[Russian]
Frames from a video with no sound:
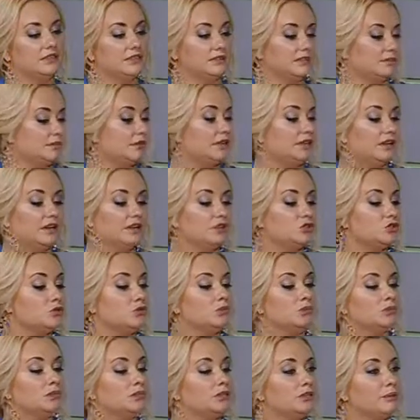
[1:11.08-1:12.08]
смотря
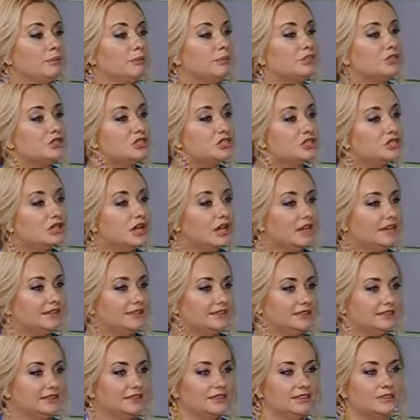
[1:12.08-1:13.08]
что она там
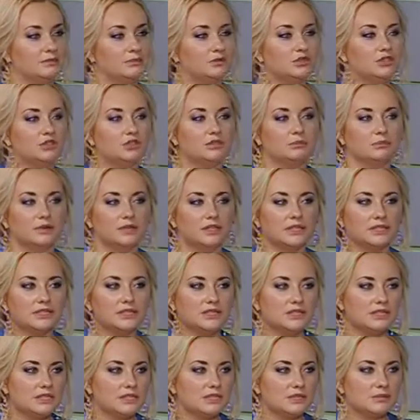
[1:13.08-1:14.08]
пожелает, она сможет
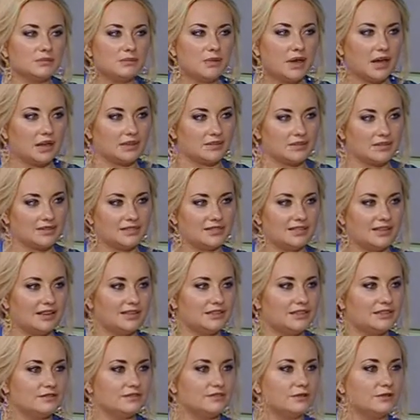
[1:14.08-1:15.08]
омолодить себя,
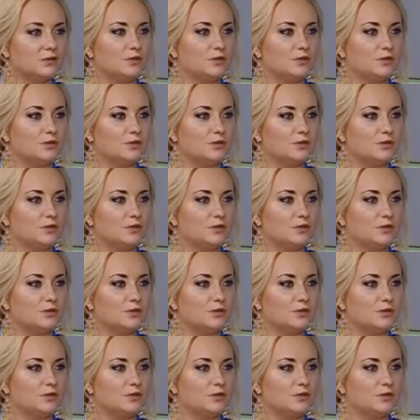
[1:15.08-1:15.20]
заставить свою